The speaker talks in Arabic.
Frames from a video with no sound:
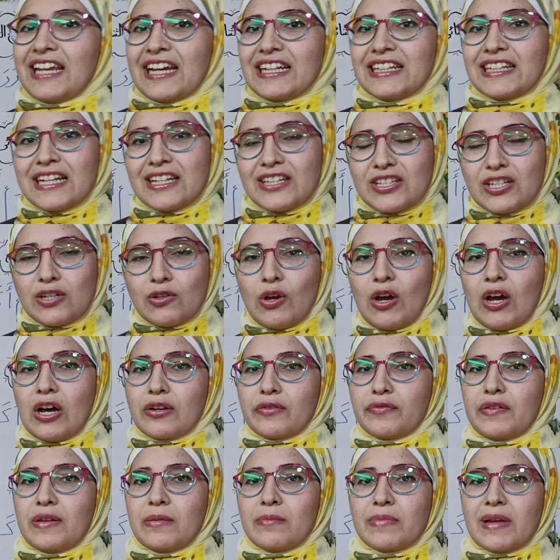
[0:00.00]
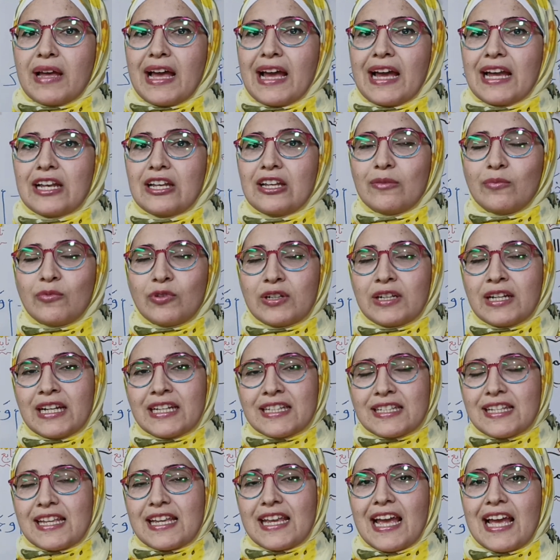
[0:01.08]
يعني اديله حرفين بقى اعلمه ان انا
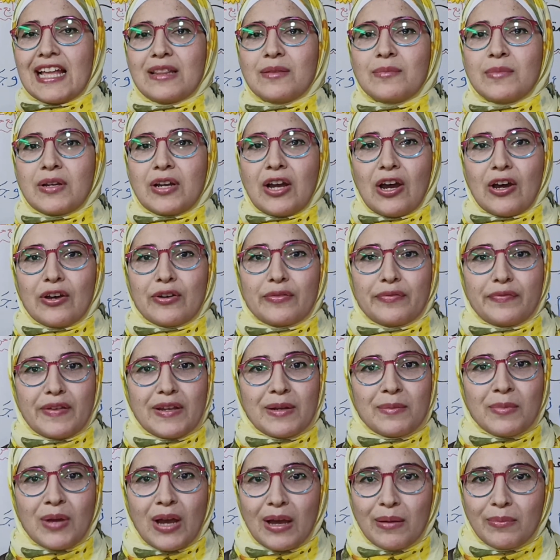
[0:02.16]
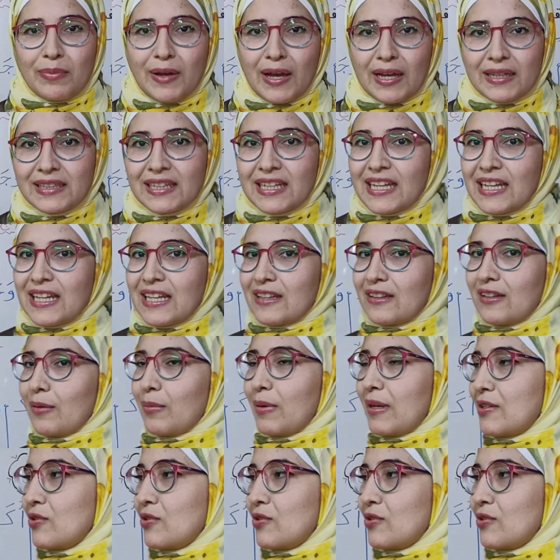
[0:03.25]
ازاي ادمج حرفين مع بعض طب